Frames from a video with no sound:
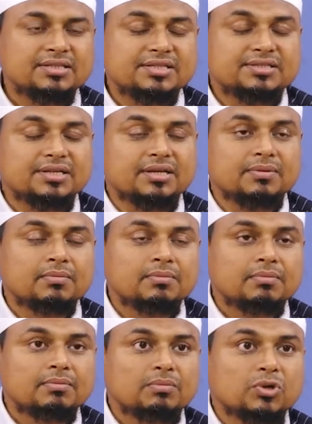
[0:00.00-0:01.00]
जिससे
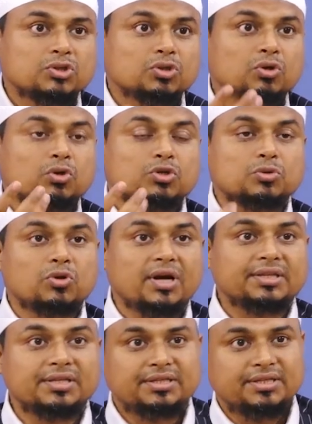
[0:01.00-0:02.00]
मुश्क खुशबू
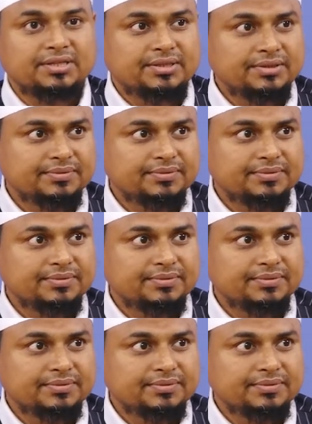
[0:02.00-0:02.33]
आती थी